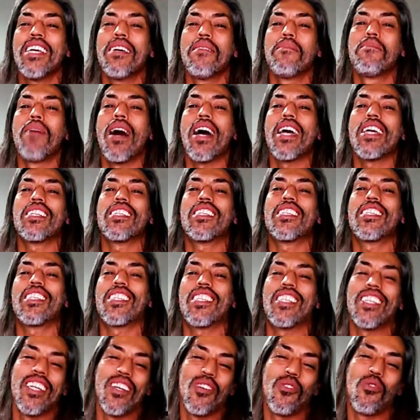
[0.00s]

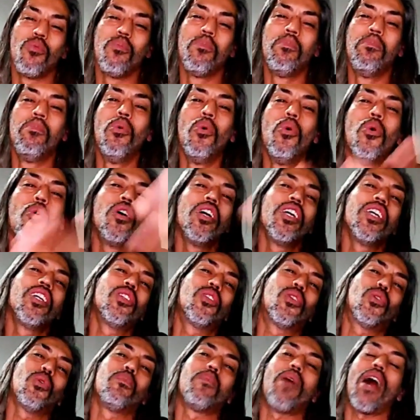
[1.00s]
mas com
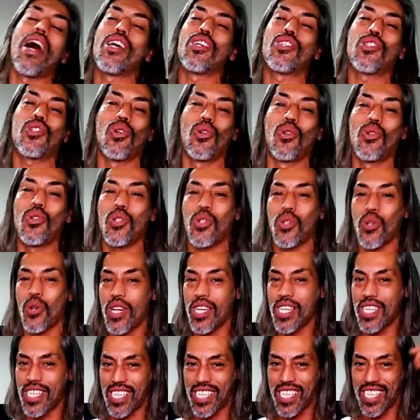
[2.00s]
muito mais
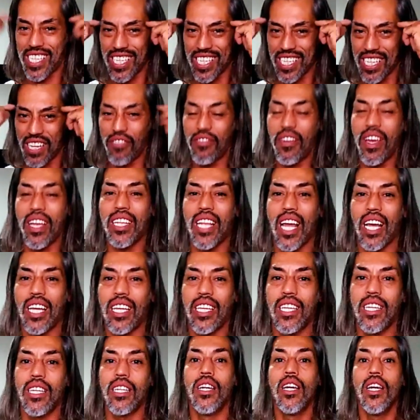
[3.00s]
soluções que vem
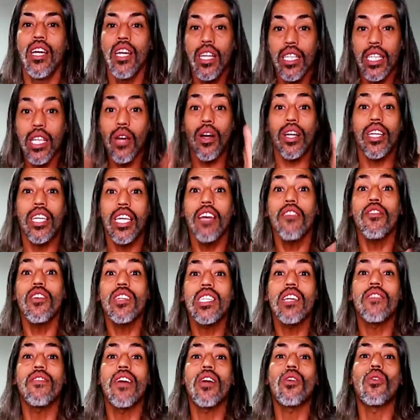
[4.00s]
daqui. Então aqui você
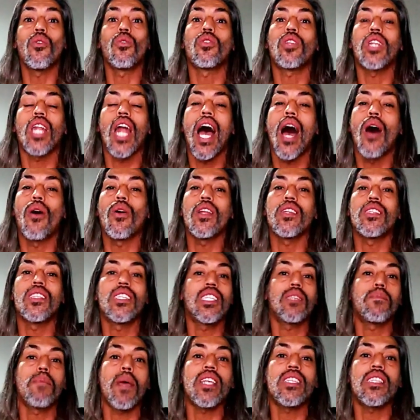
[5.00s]
vai encontrar aulas
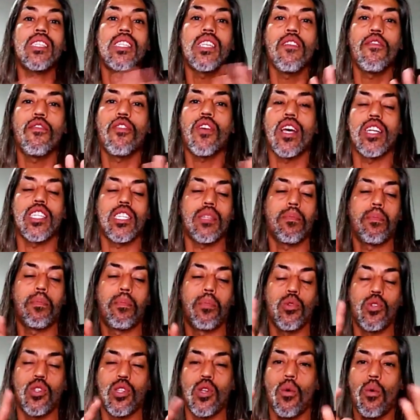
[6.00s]
específicas para o
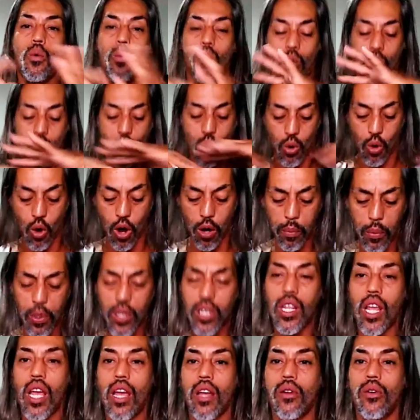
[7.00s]
seu corpo
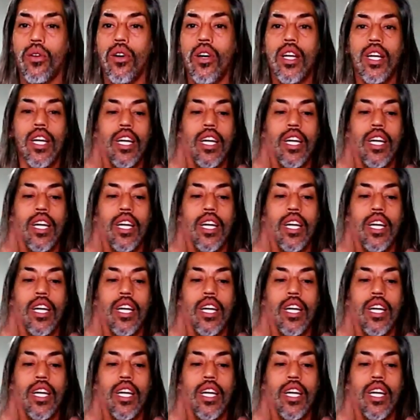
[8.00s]
inteiro.